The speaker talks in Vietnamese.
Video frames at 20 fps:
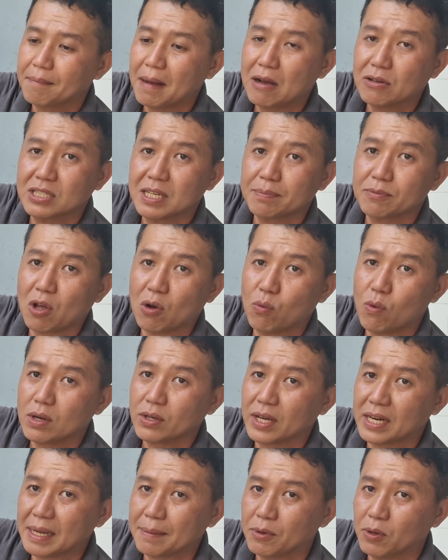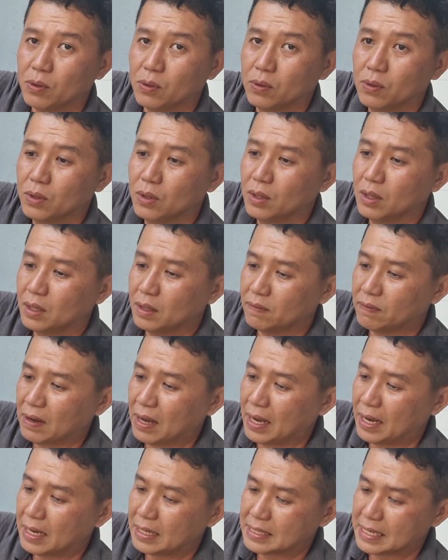bao ship toàn quốc cho anh em luôn
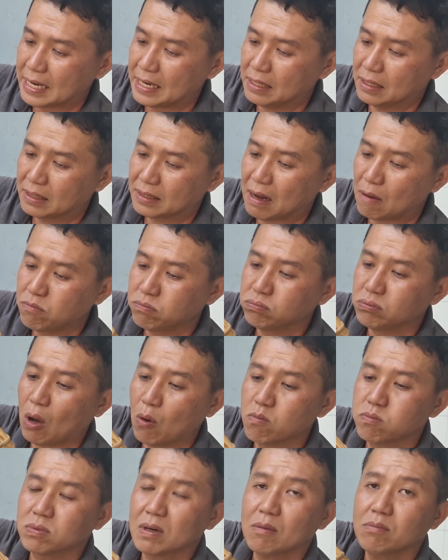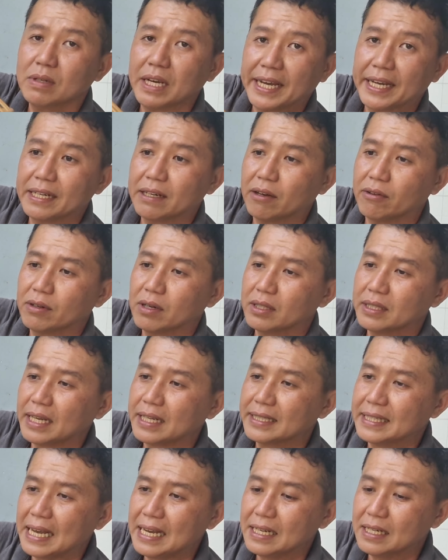và sẽ được đóng thùng đóng kiện rồi nó
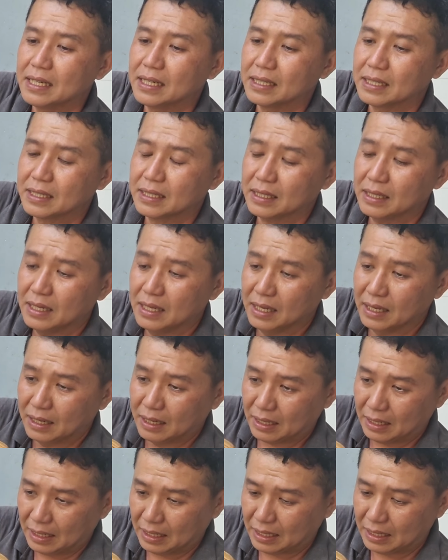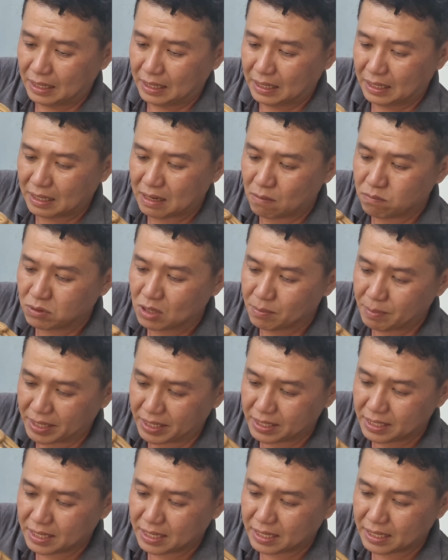chắc chắn nó không có
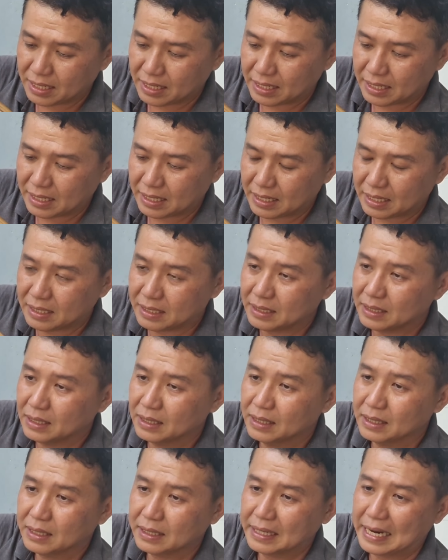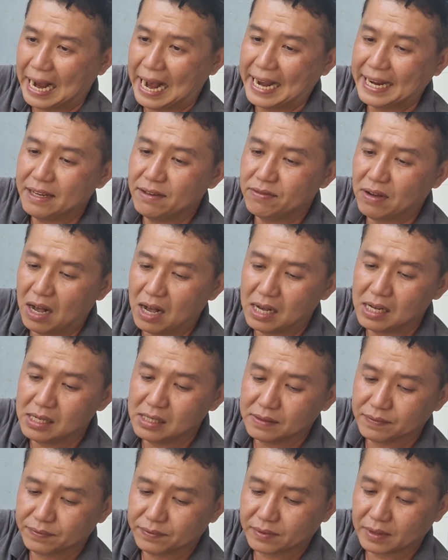bị à, gãi
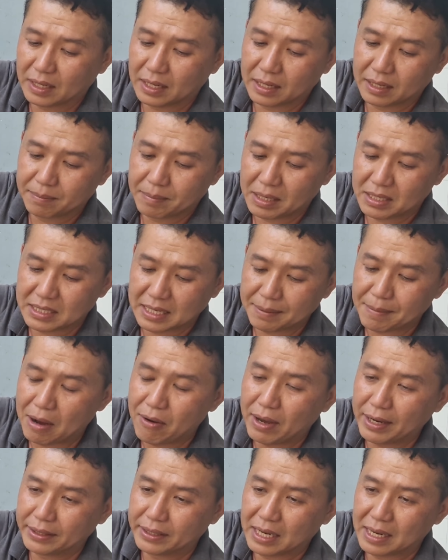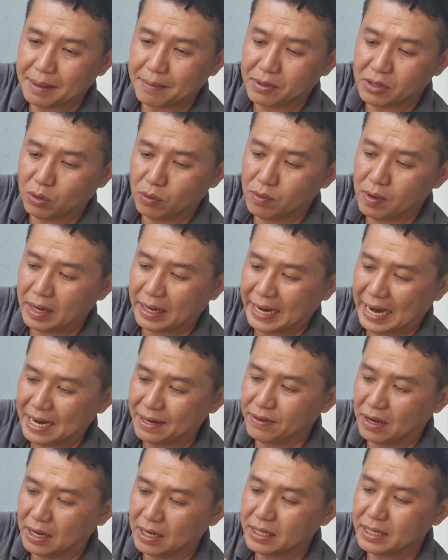vỡ à, mình sẽ bảo hành cho anh em ví dụ là
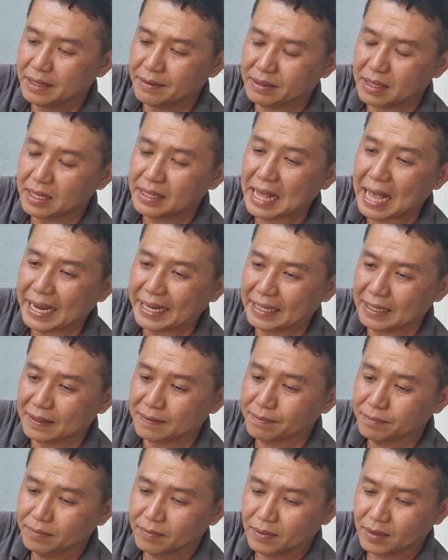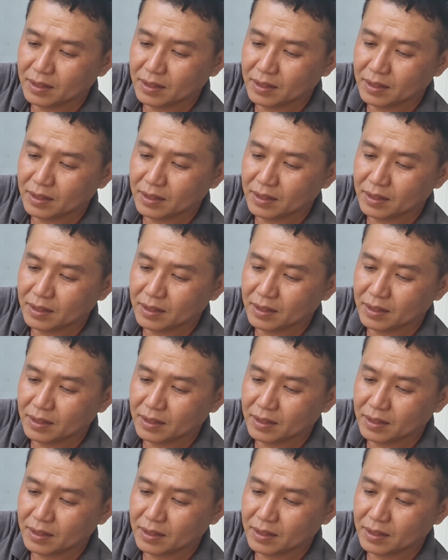gãy vỡ khi tới tay ha